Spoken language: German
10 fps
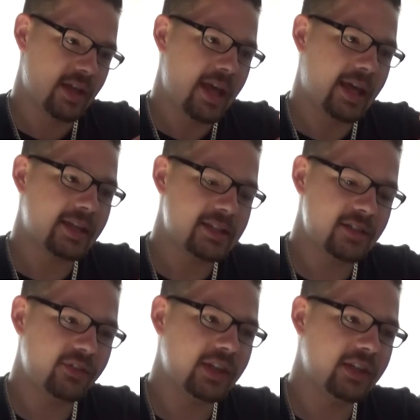Ja, das
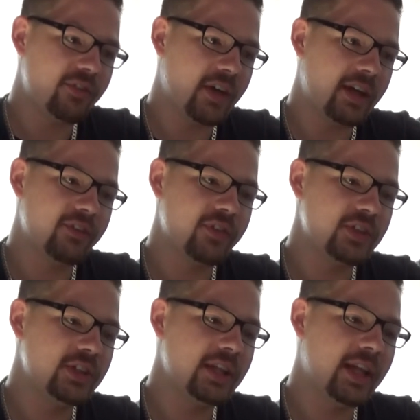sind wieder die äh,
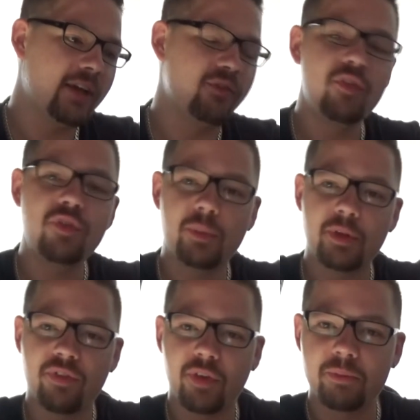verschiedenen
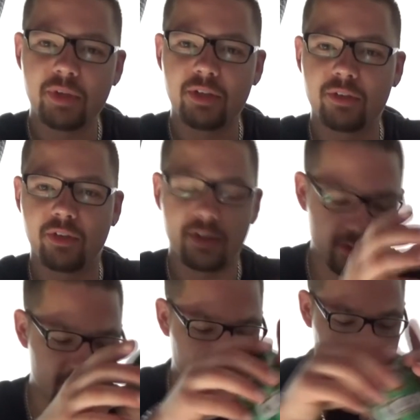5,2 äh, Umdrehungen, Leute.
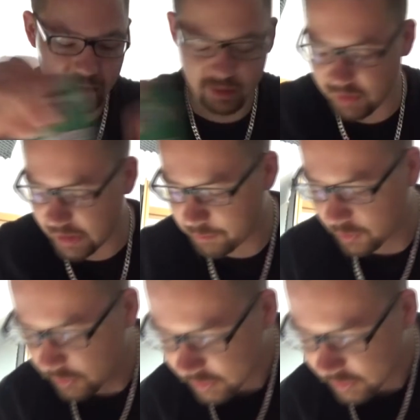Die Leute können da was ab.